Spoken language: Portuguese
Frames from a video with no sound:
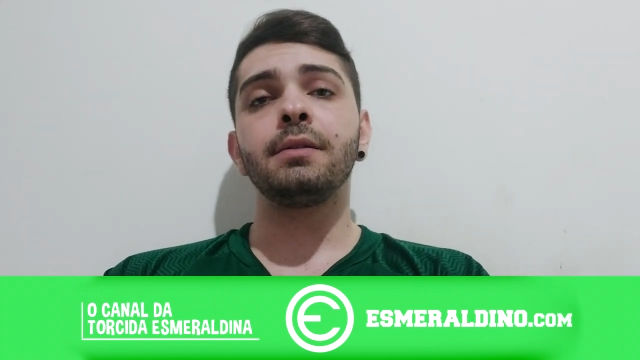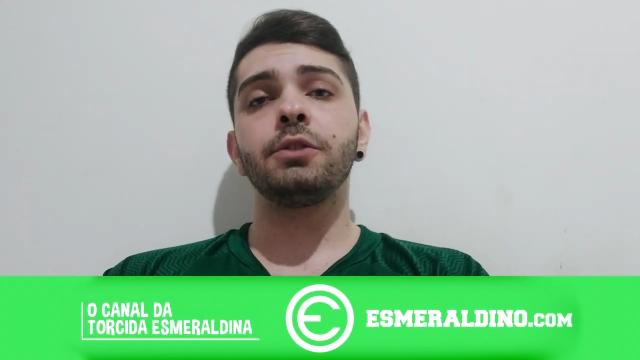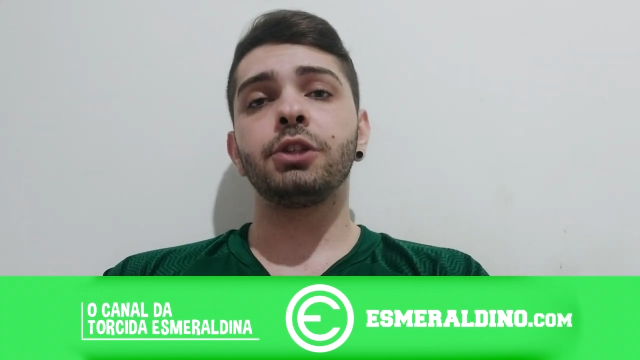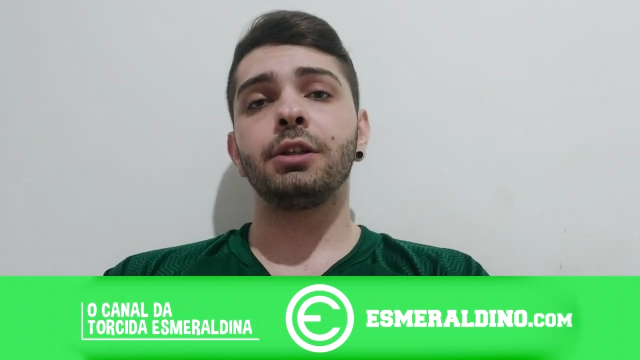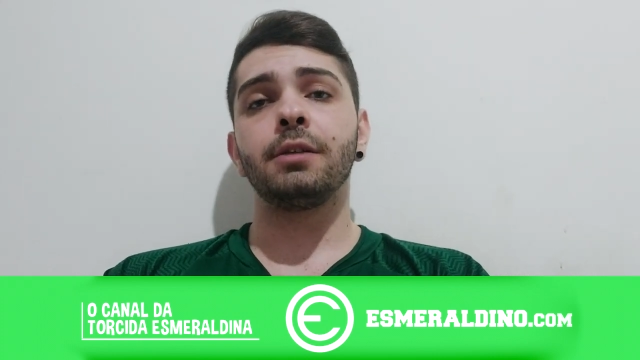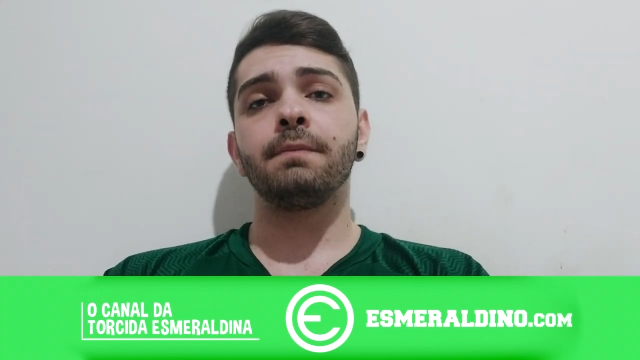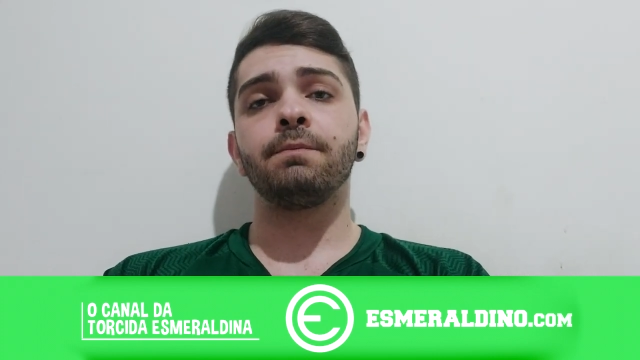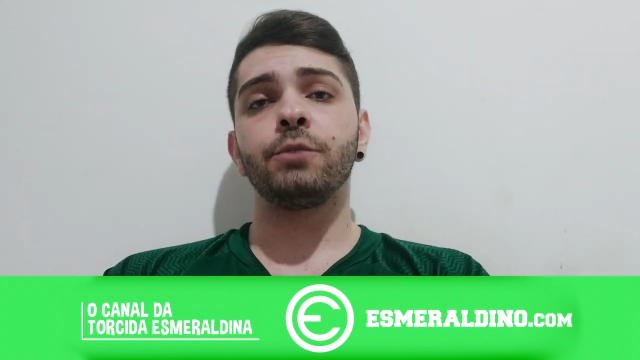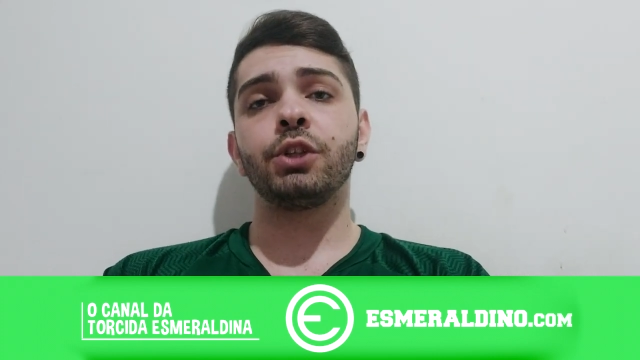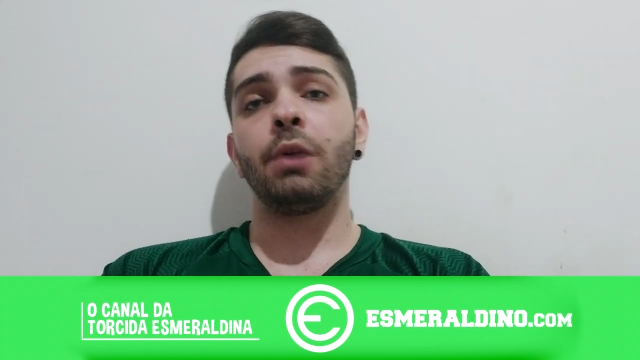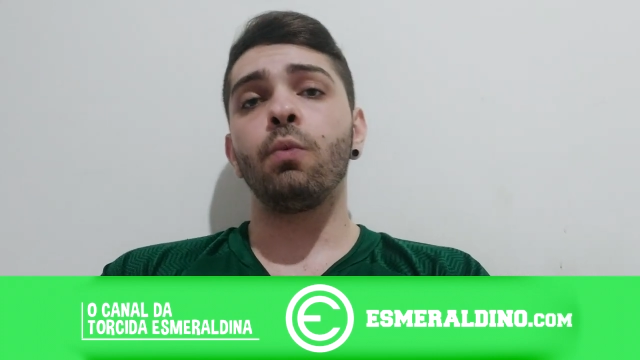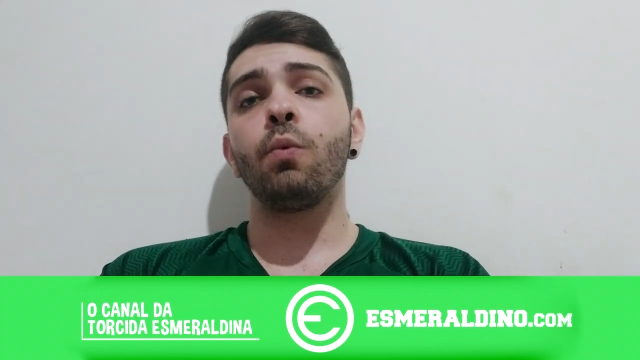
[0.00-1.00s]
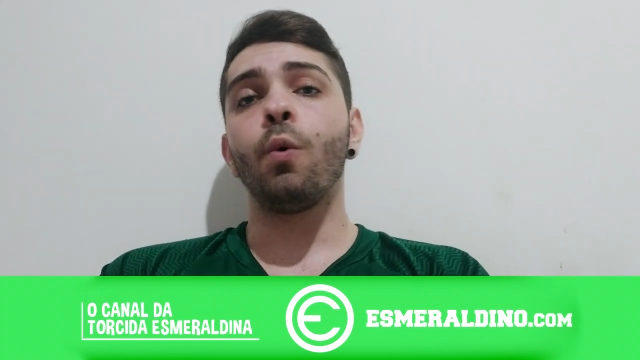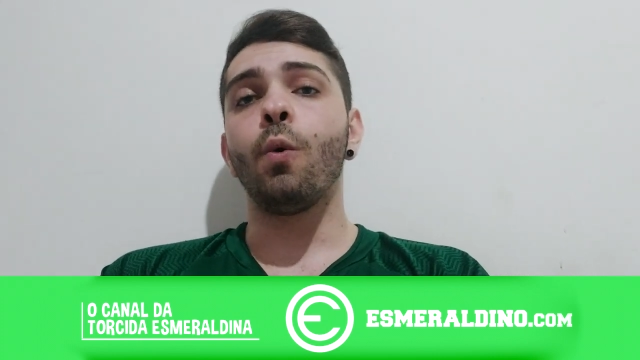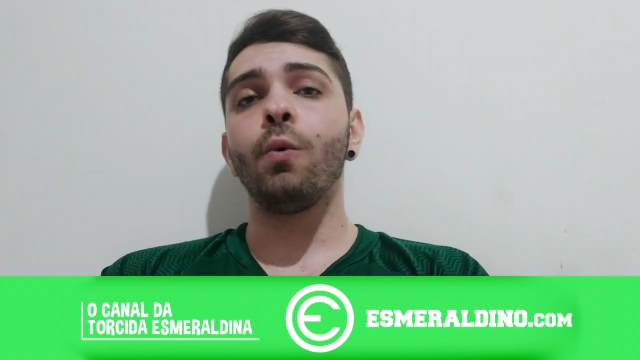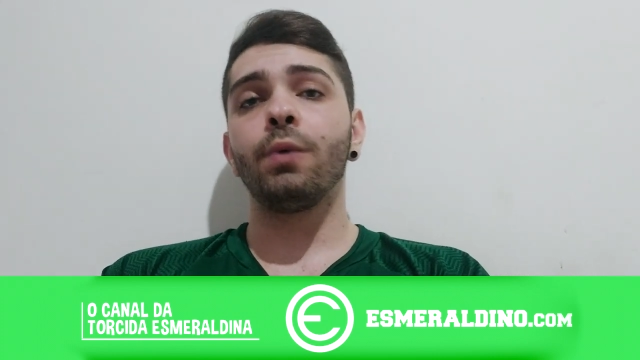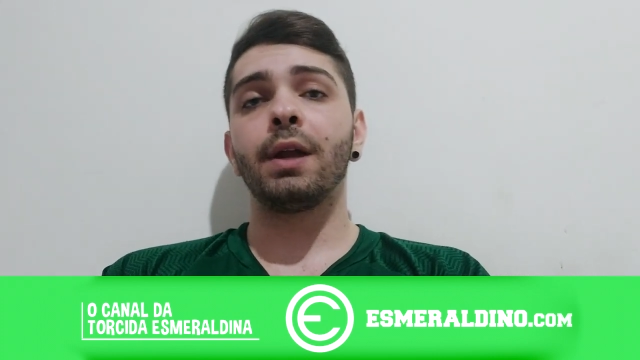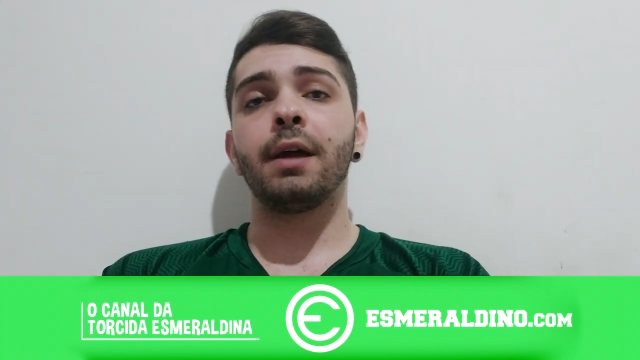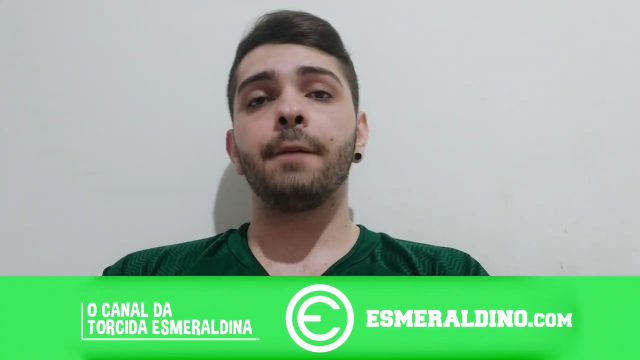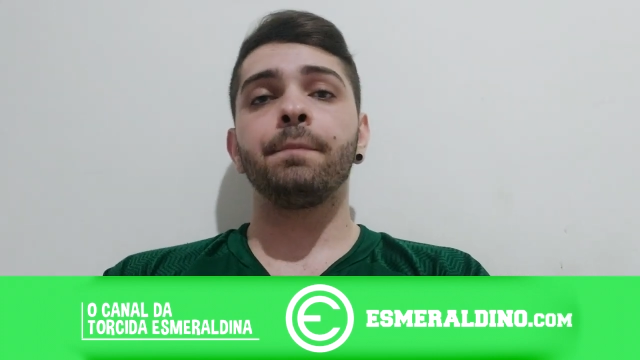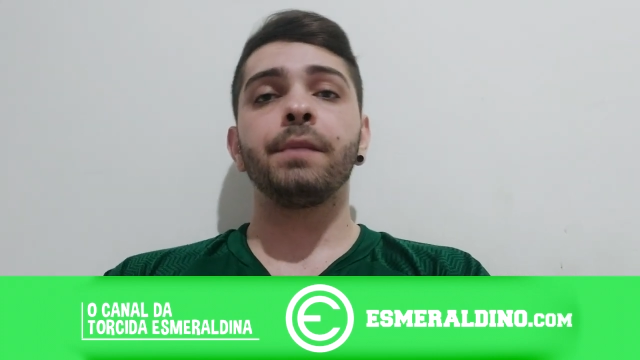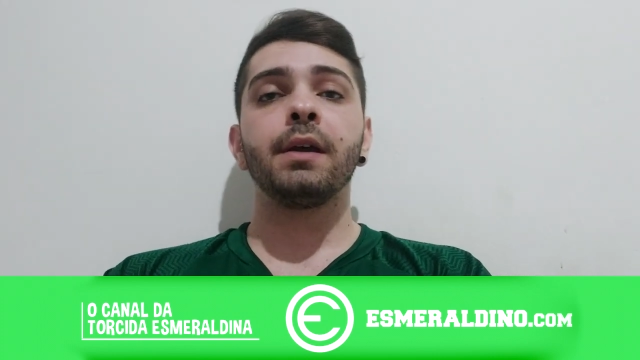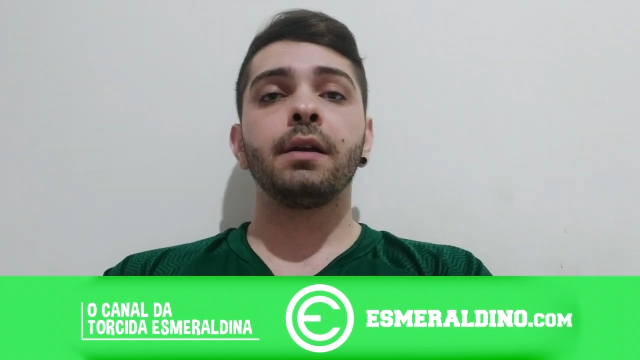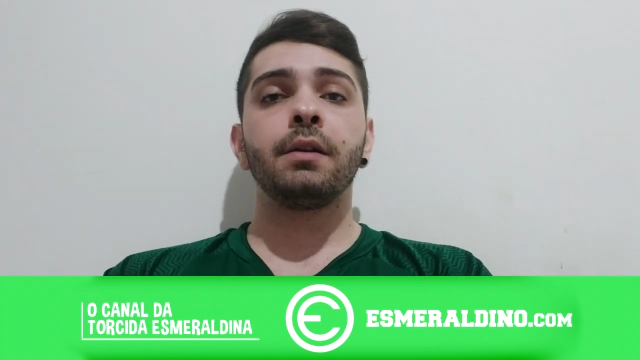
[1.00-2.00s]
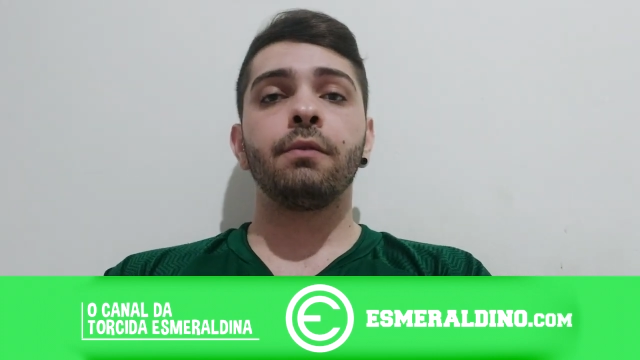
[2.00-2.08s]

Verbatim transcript: assim de, de nenhum gol, né?